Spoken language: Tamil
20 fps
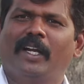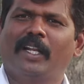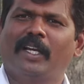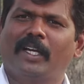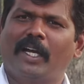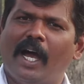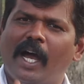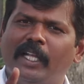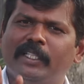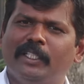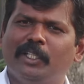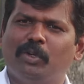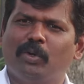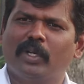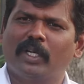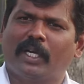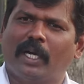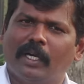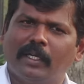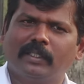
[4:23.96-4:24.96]
ஆனா
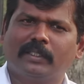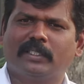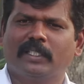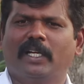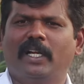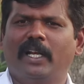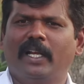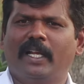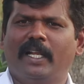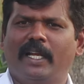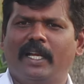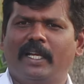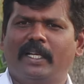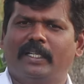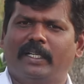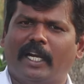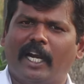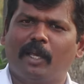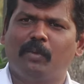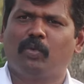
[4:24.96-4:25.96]
காந்தியோட கருத்துக்கள்ல
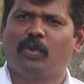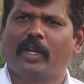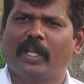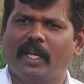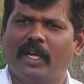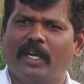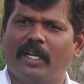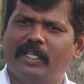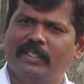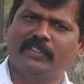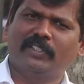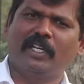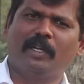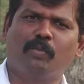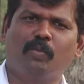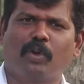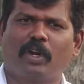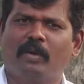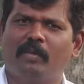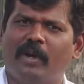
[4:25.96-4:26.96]
நடைமுறைகள்ல சில
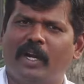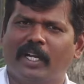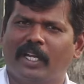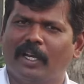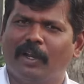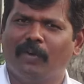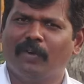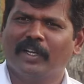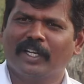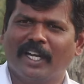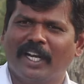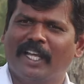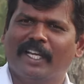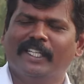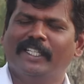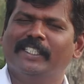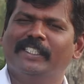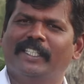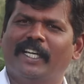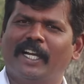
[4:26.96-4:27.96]
முரண்பாடுகள் அவங்களுக்கு
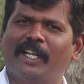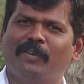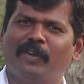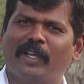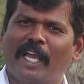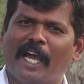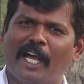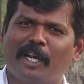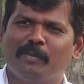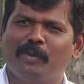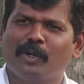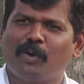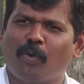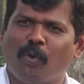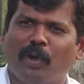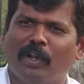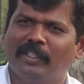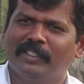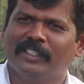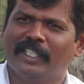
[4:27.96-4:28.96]
எல்லாம் இருக்கு ஆனா இவங்க யாருமே
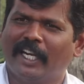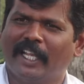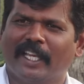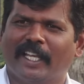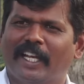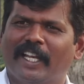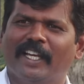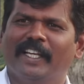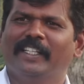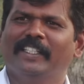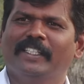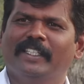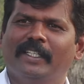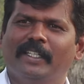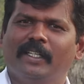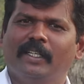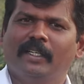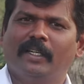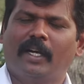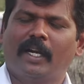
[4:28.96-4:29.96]
கொள்ளணும்னு நினைக்கல
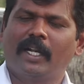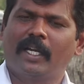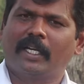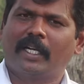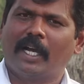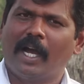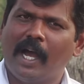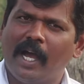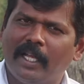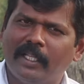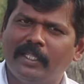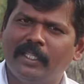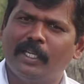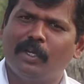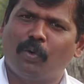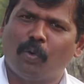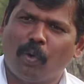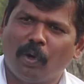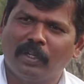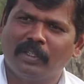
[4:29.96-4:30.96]
ஆனா காந்தி
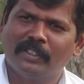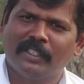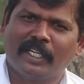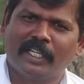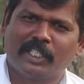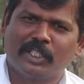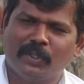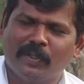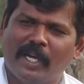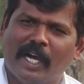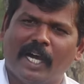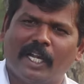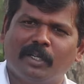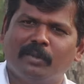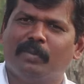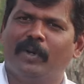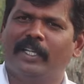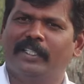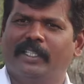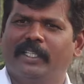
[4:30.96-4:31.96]
கொள்ளணும்னு நினைச்சவன்
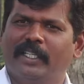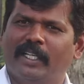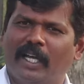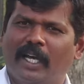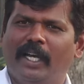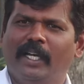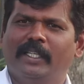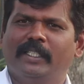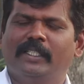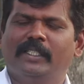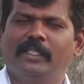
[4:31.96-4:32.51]
யாருன்னு பாத்தீங்கன்னா